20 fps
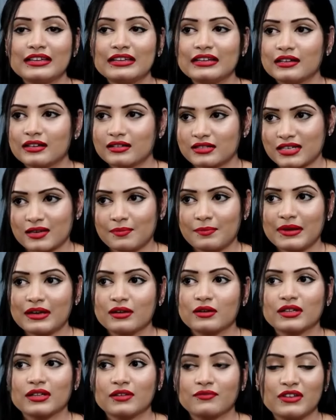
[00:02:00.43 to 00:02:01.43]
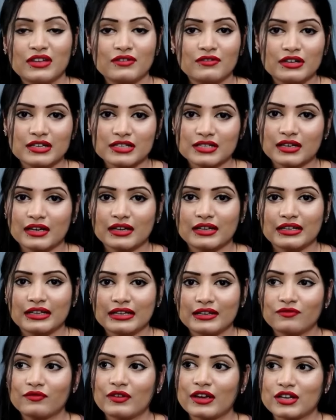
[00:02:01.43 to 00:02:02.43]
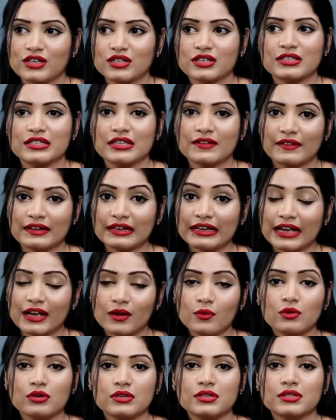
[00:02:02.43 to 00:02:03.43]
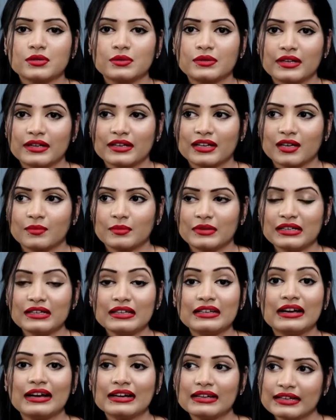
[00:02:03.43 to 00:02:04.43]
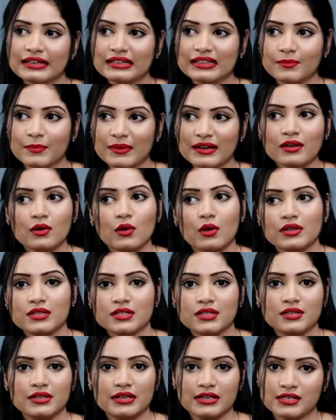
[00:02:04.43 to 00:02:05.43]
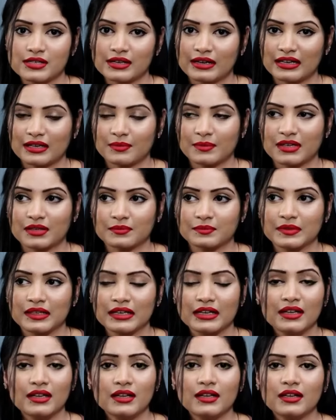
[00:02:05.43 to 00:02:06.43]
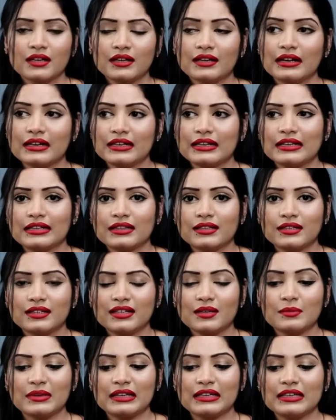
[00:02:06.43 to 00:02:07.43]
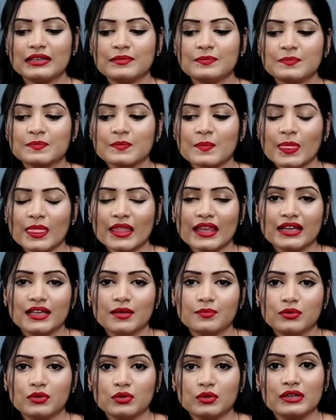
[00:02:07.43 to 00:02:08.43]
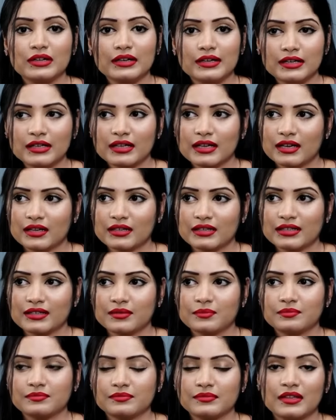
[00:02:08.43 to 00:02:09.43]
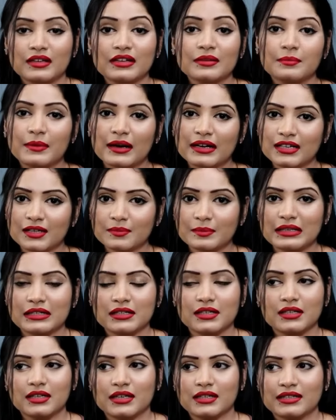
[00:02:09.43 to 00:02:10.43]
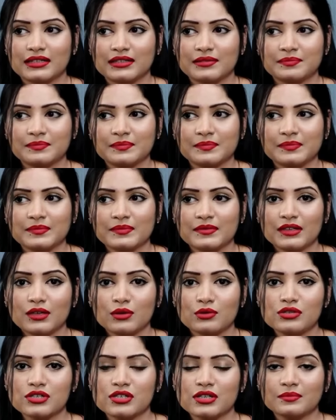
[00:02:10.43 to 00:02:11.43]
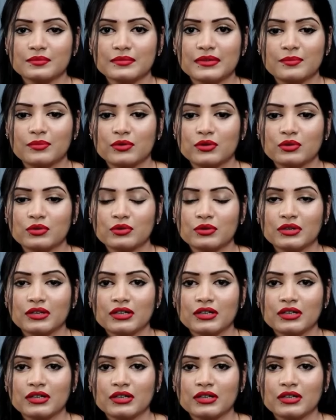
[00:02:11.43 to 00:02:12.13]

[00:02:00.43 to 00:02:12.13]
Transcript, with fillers: ఇట్లా చెప్పారు కదా ఫీవర్స్ కానీ ఇన్ఫెక్షన్స్ ఇవన్నీ ఎక్కువ వస్తుంటాయి కాబట్టి గట్ హెల్త్ పైన కాన్సన్ట్రేట్ చేయాలి మనం గట్ హెల్త్ అంటే మళ్ళీ ఇప్పుడు కర్డ్ కానీ బటర్ మిల్క్ కానీ కొంచెం ఇప్పుడు